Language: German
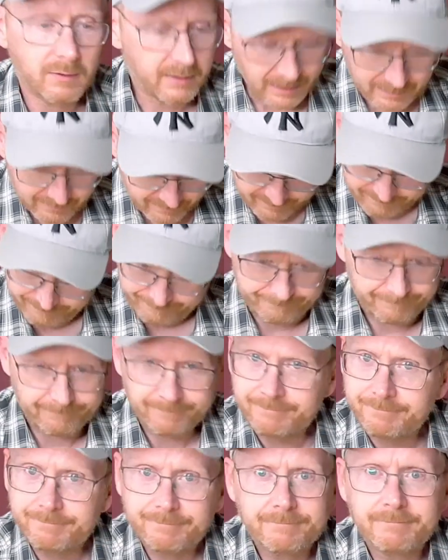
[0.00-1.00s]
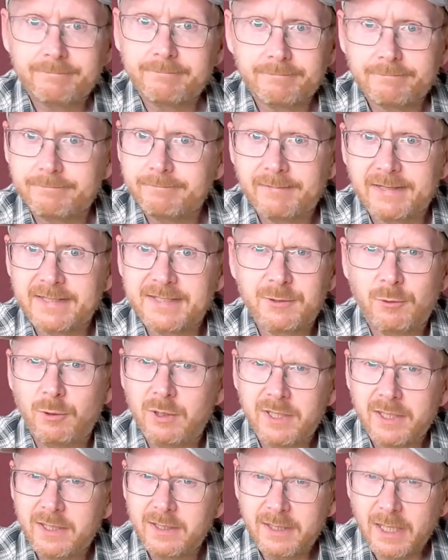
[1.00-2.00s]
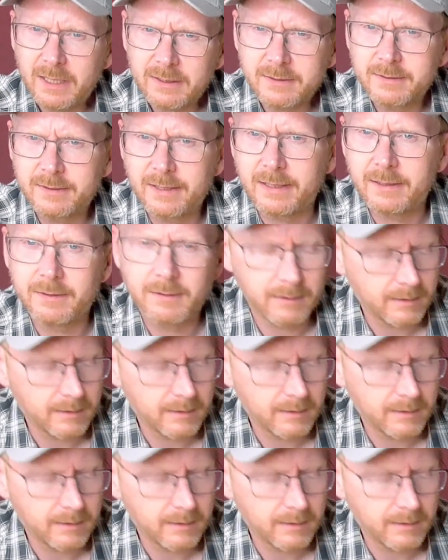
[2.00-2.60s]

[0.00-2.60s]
Denken, was soll denn das denn?